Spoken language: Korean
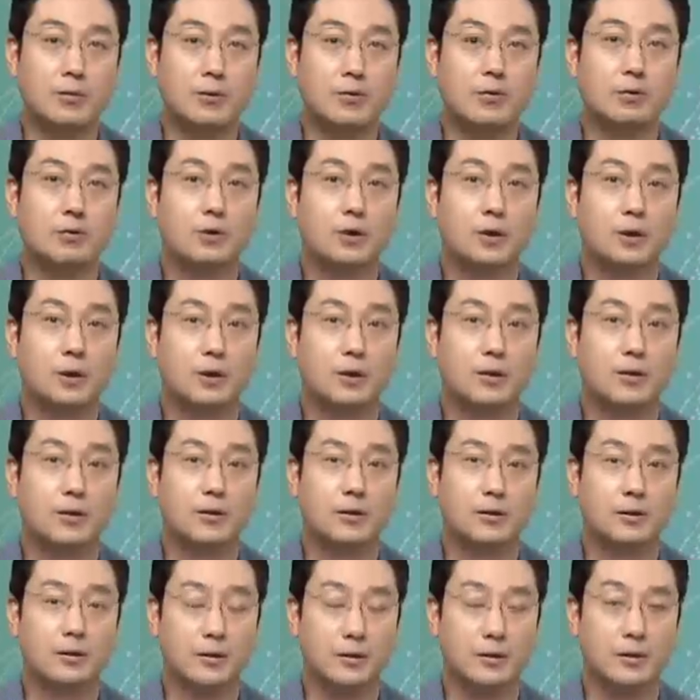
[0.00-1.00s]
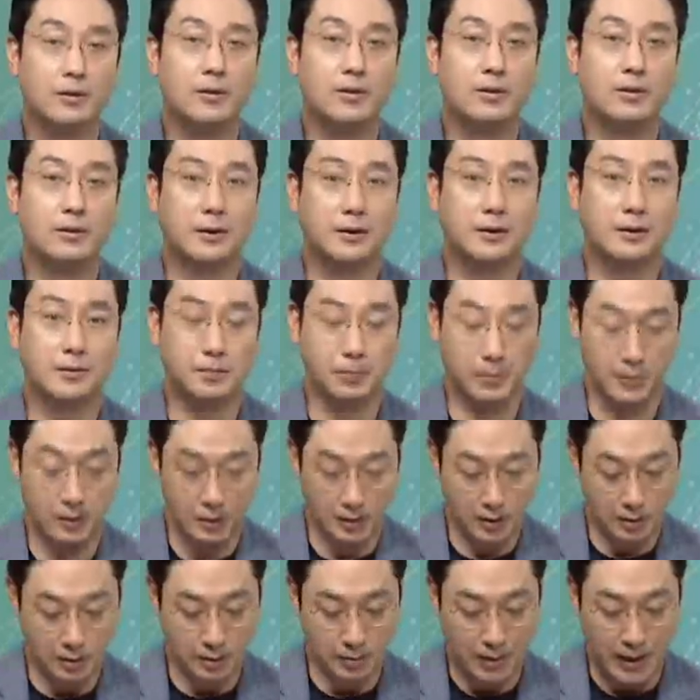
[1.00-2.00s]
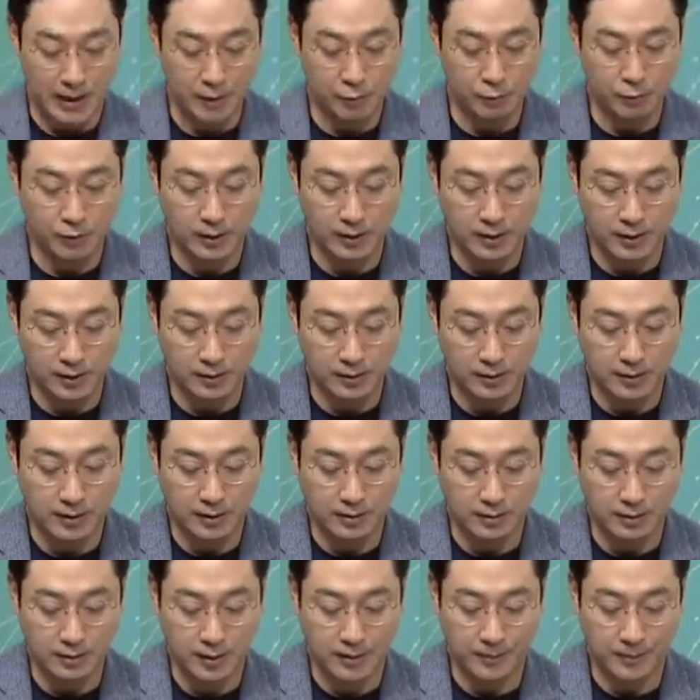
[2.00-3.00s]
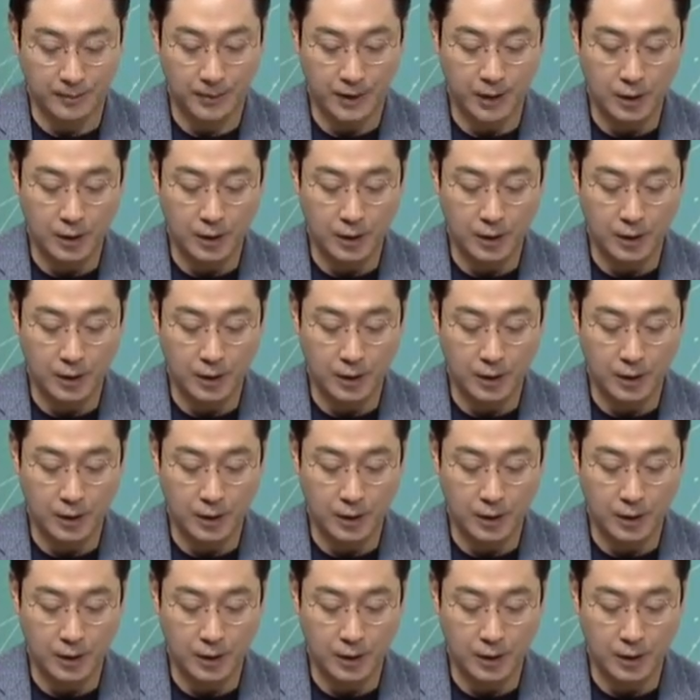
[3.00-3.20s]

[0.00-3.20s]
루닛이 이제 발군이다 이렇게 하는데